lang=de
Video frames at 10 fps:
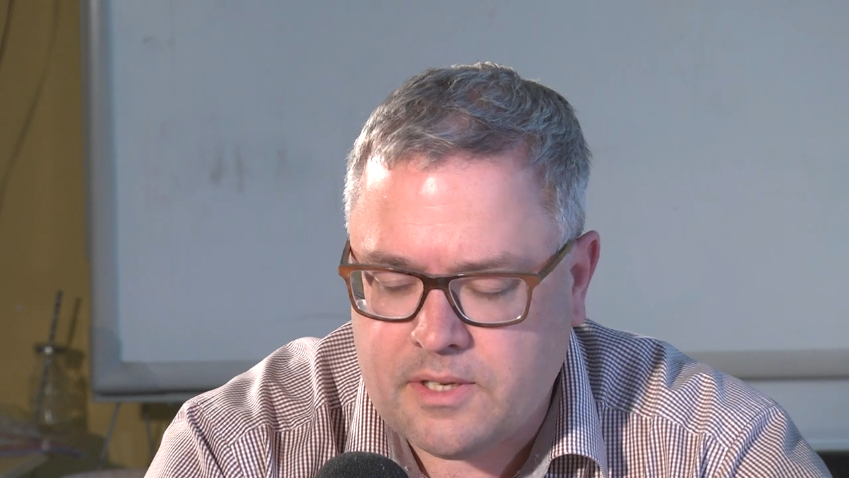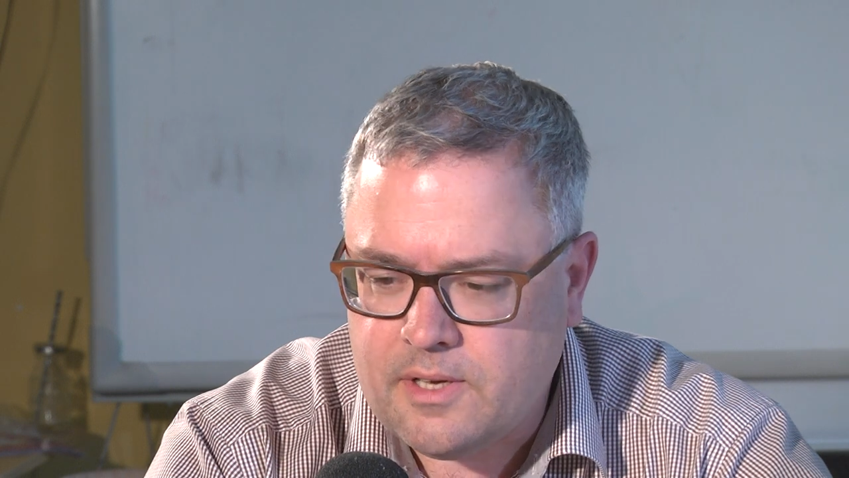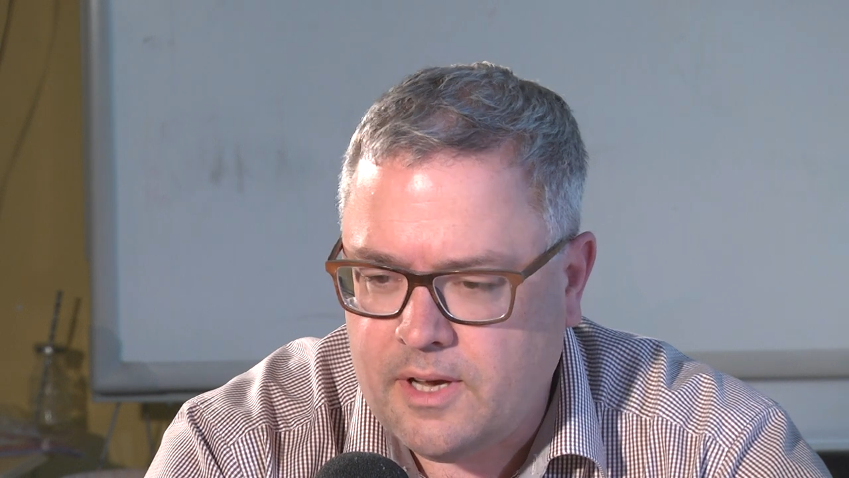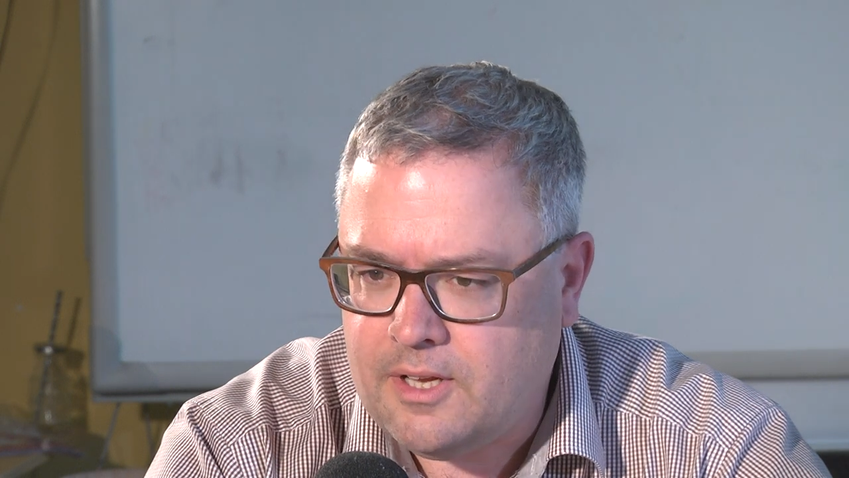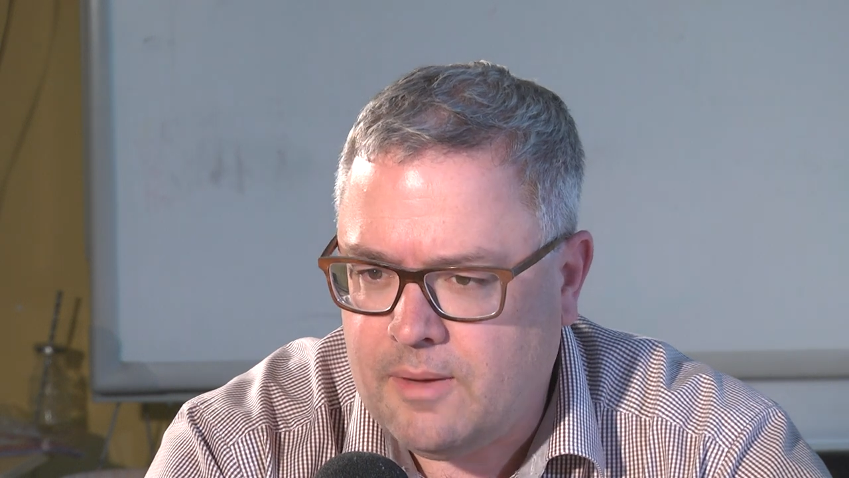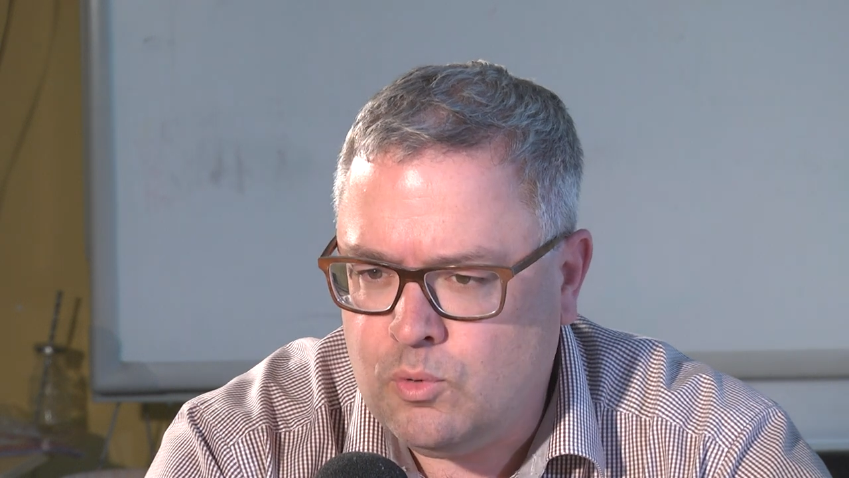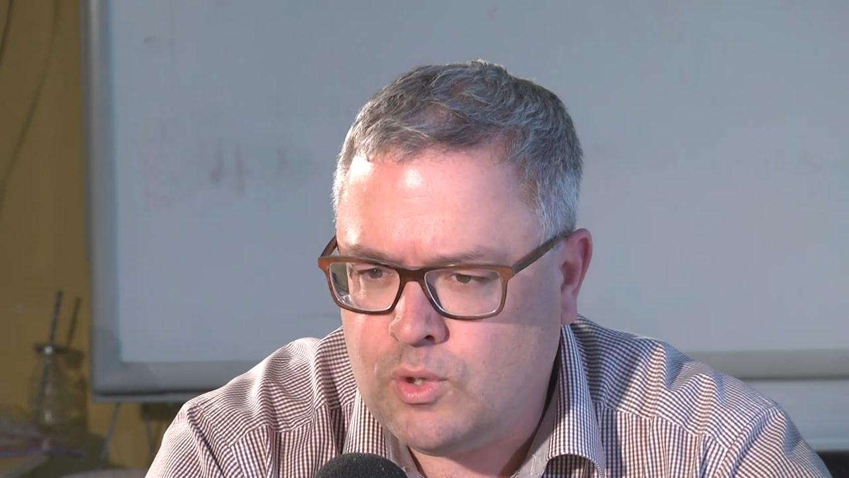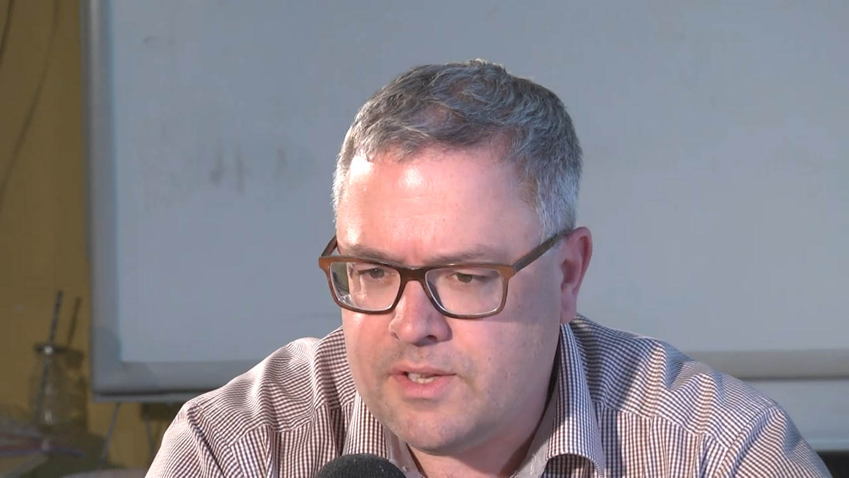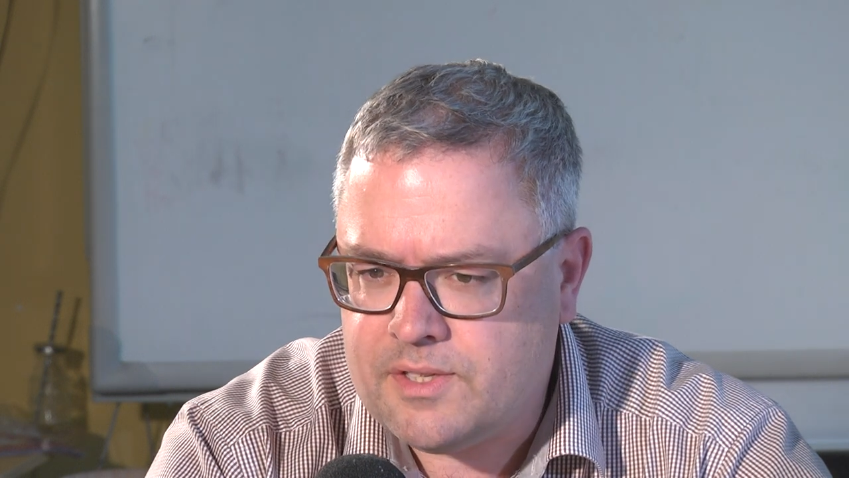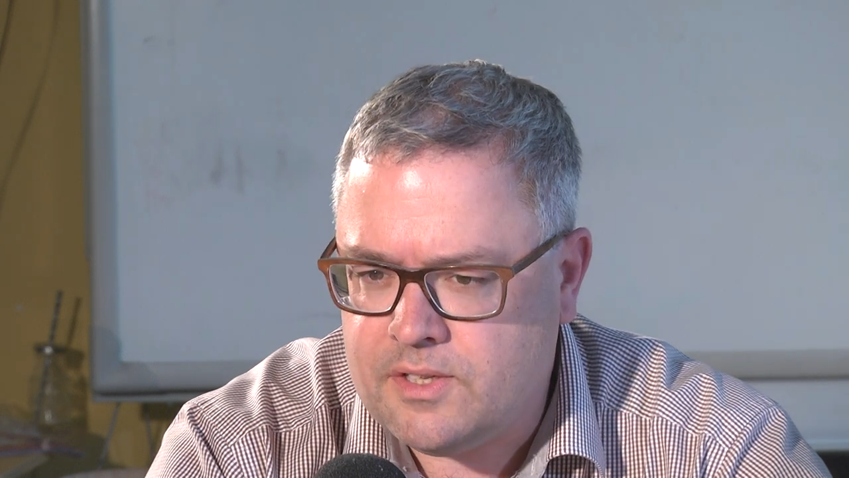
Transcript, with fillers: Zeit haben nur ganz,